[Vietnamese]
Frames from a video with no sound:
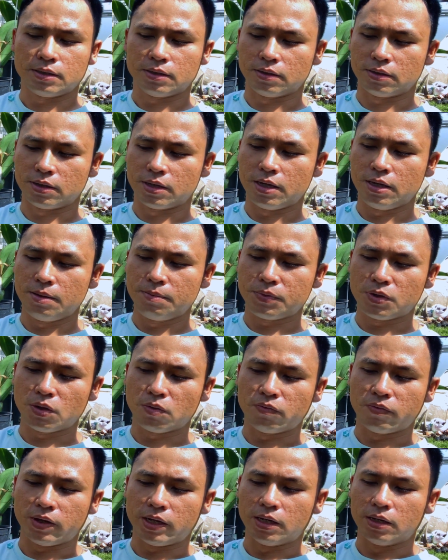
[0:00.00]
rồi hiêm
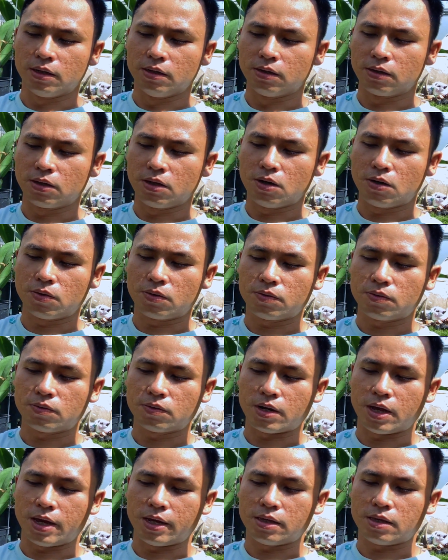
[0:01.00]
chung vị lượng vô
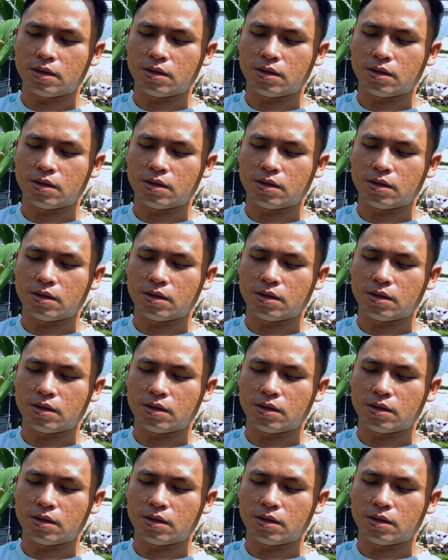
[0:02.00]
để